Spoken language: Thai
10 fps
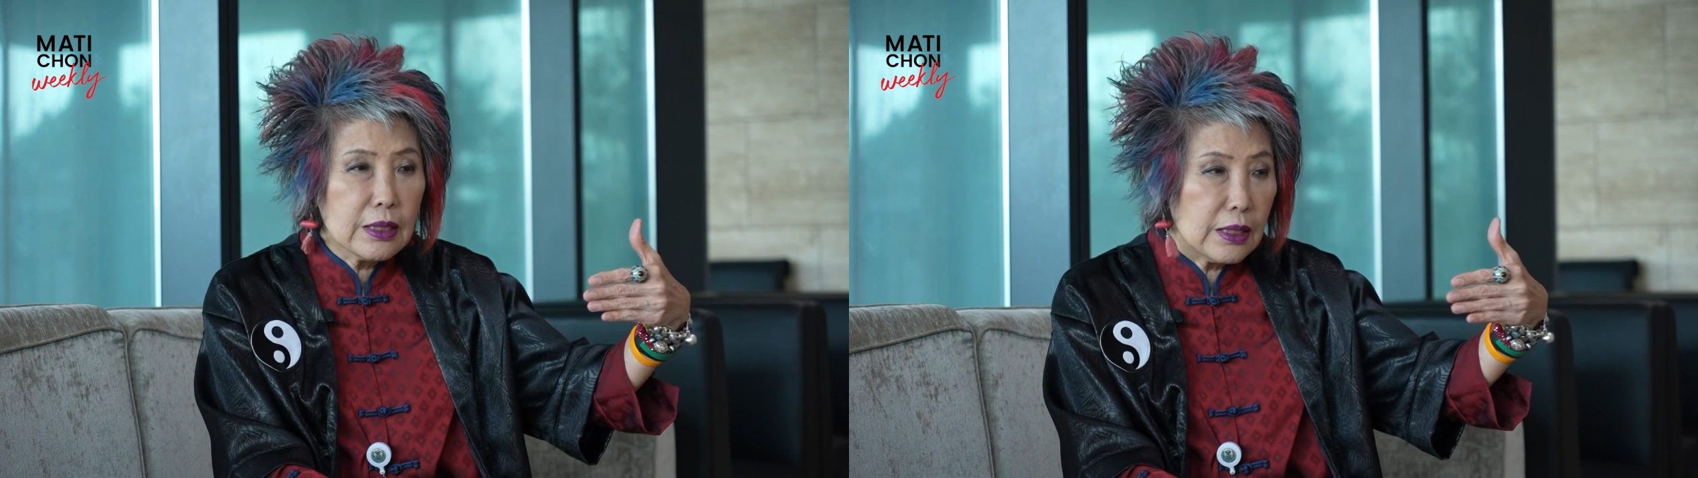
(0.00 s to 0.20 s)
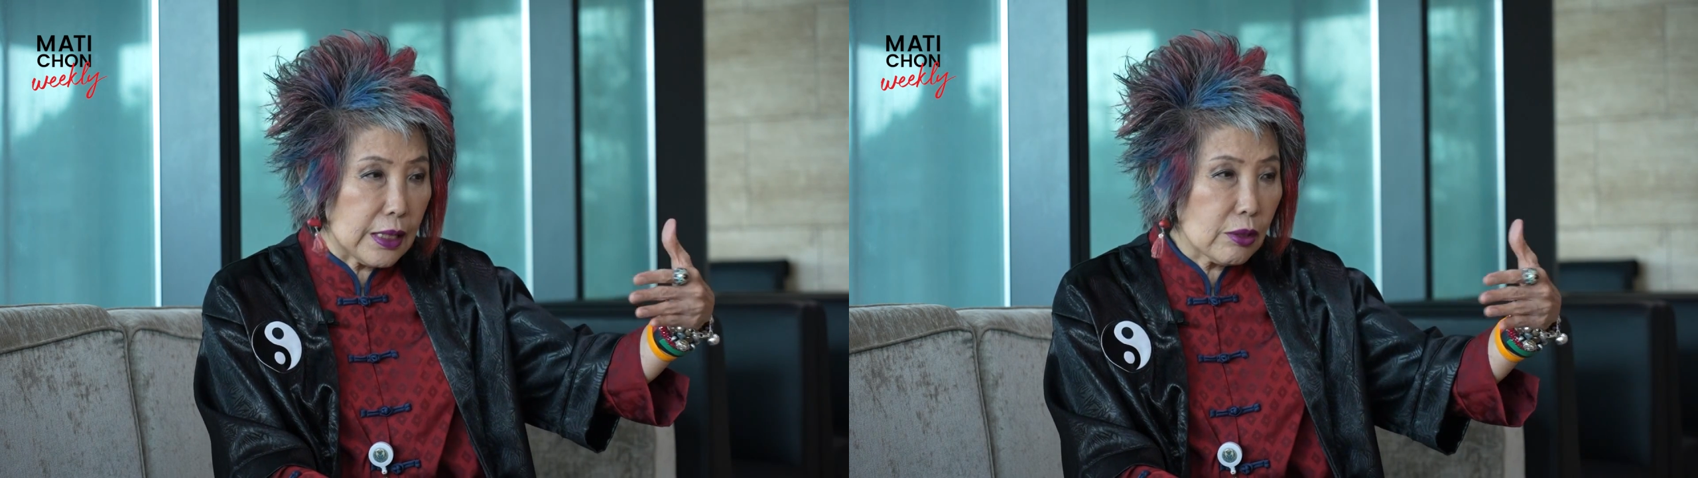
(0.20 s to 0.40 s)

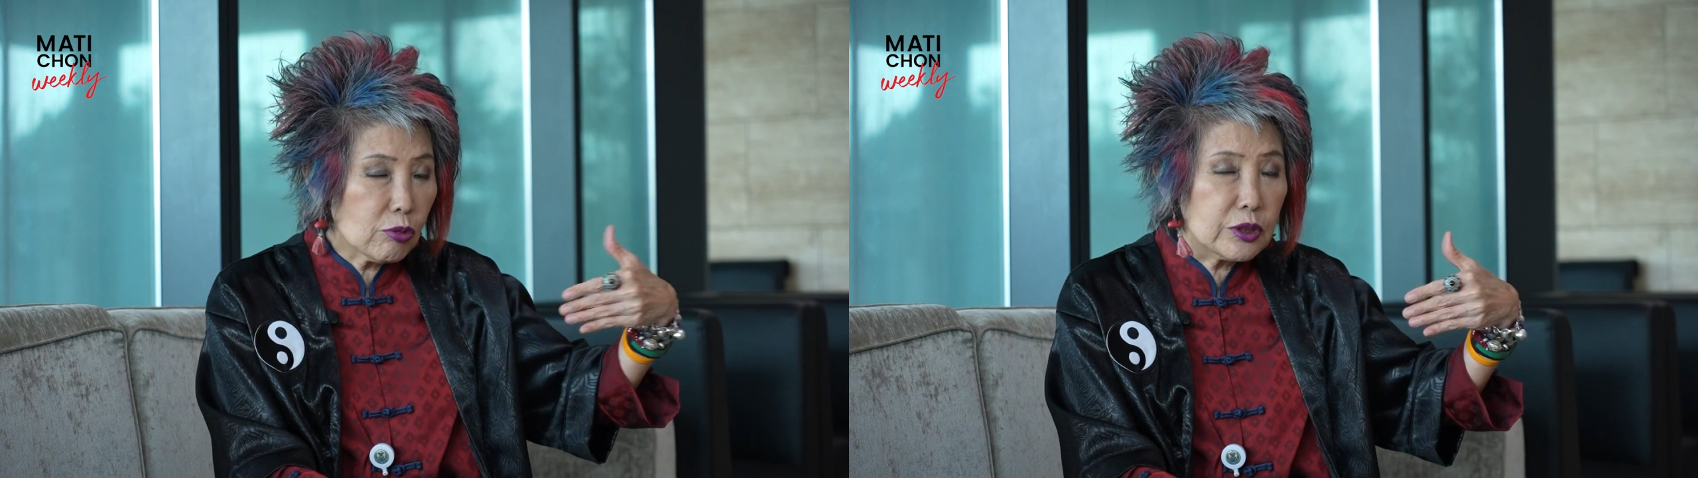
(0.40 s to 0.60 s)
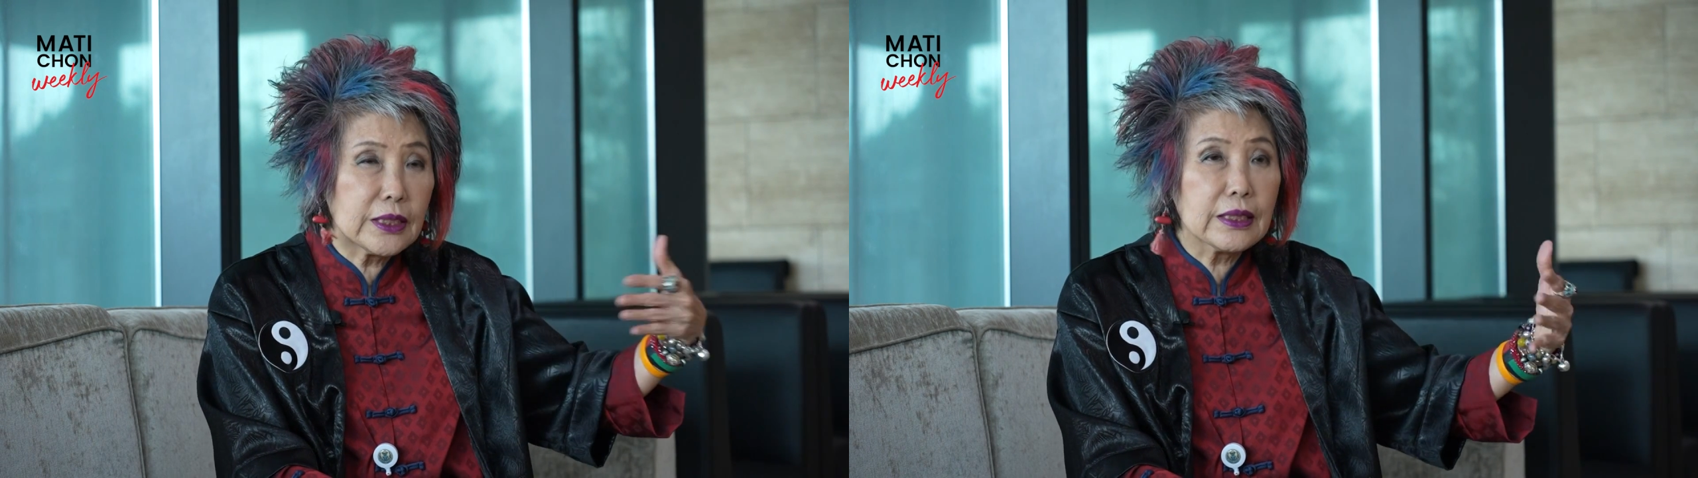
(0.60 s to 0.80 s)
หลักขอ
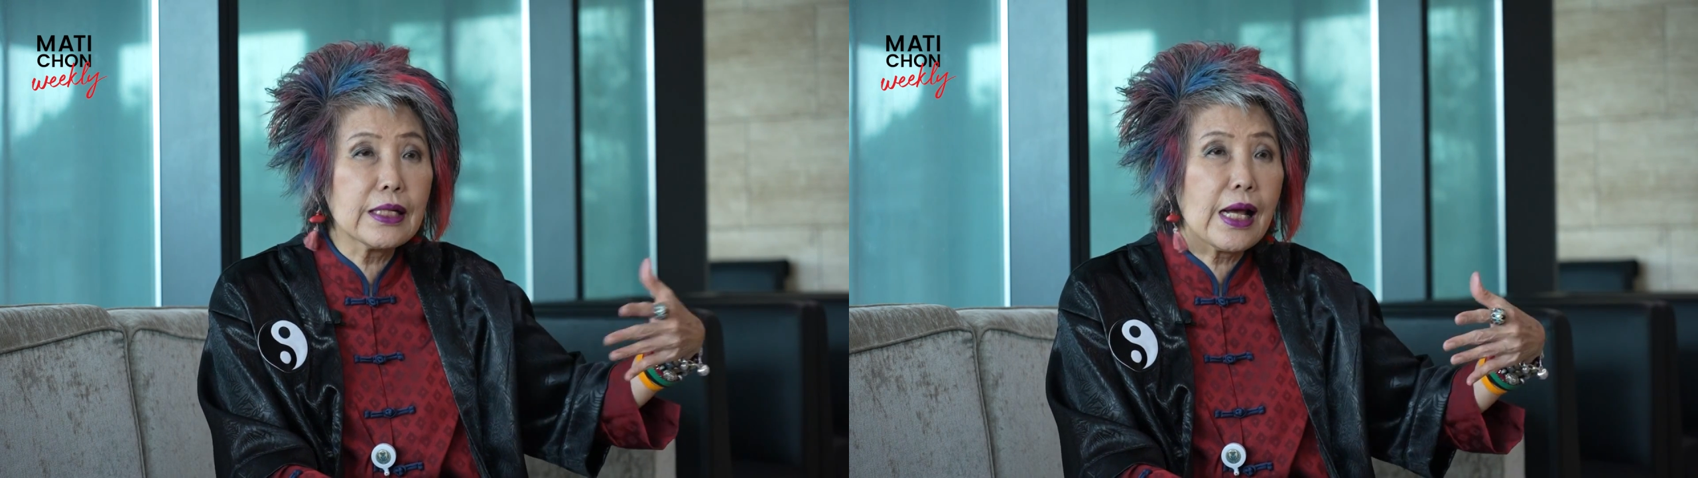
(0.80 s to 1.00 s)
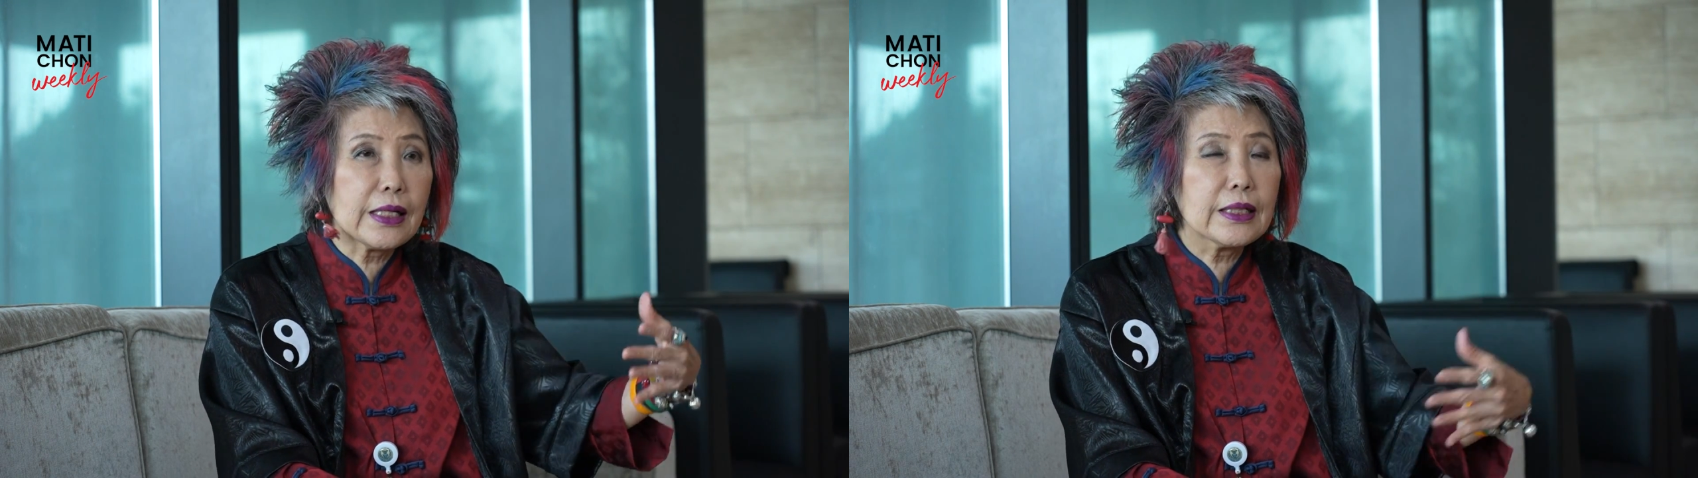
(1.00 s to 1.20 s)
งเจต
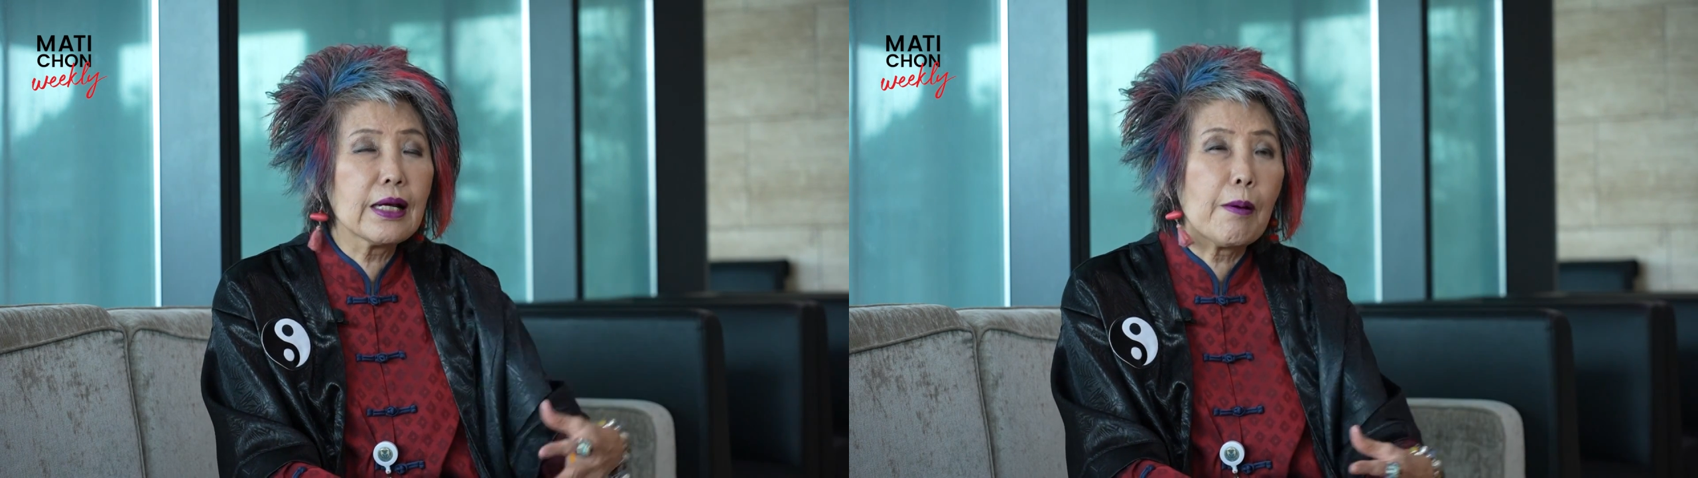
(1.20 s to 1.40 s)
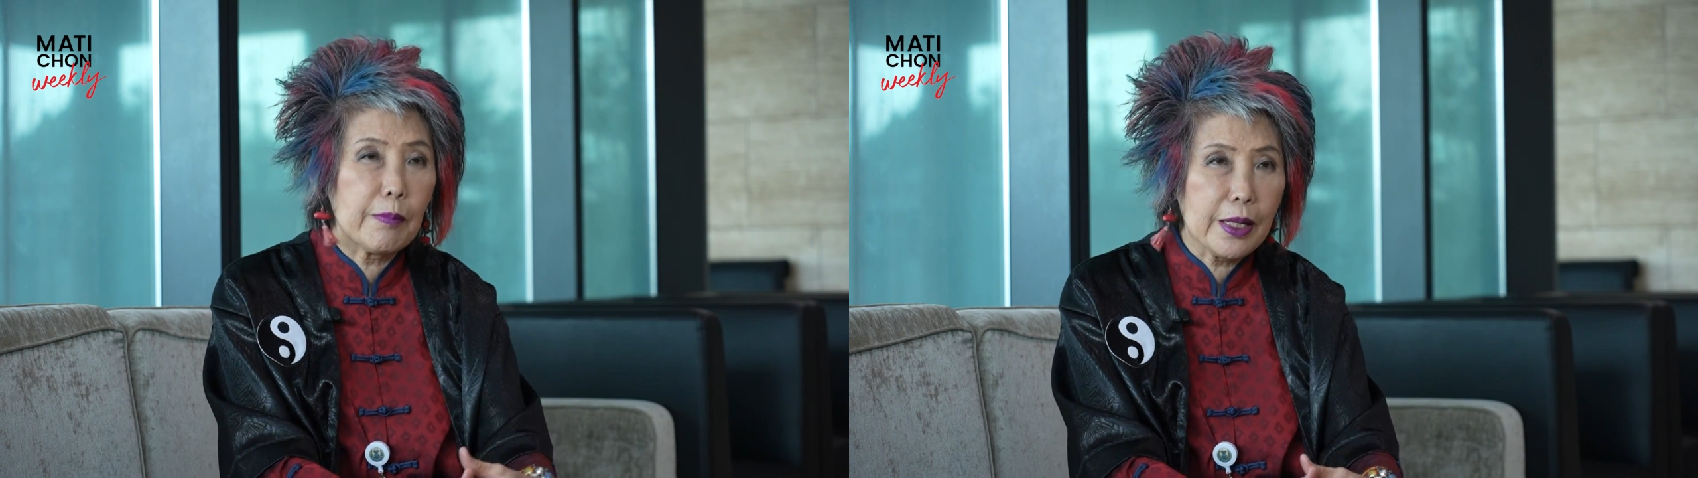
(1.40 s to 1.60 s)
นาที่
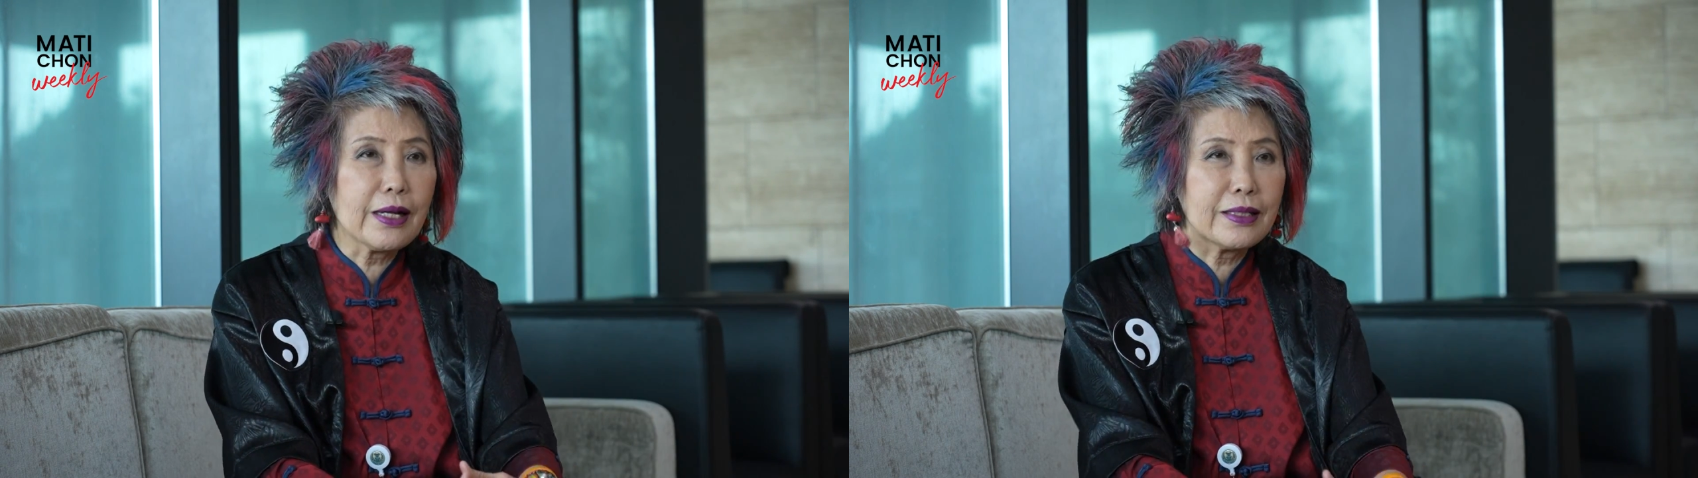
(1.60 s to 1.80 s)
ทำค่ะ